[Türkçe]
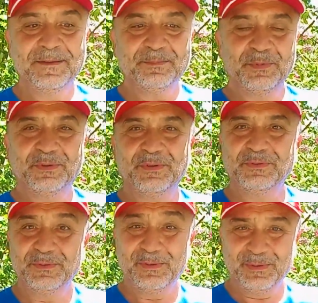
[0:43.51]

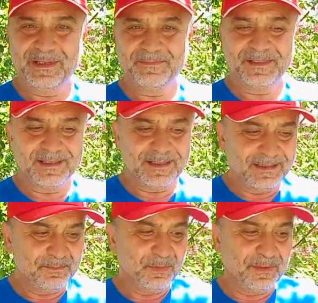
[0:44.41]
bütün ülkemizi
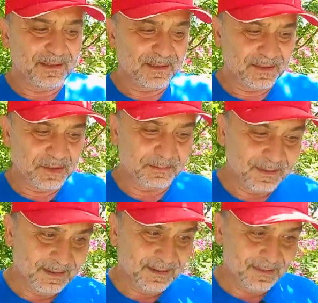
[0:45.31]
bunaltıcı
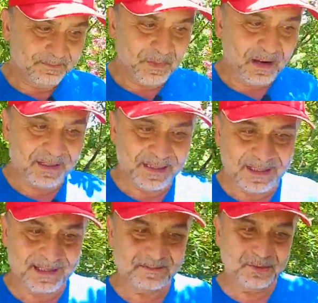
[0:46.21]
bir hava
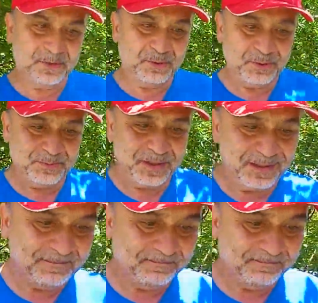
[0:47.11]
sarmış durumda.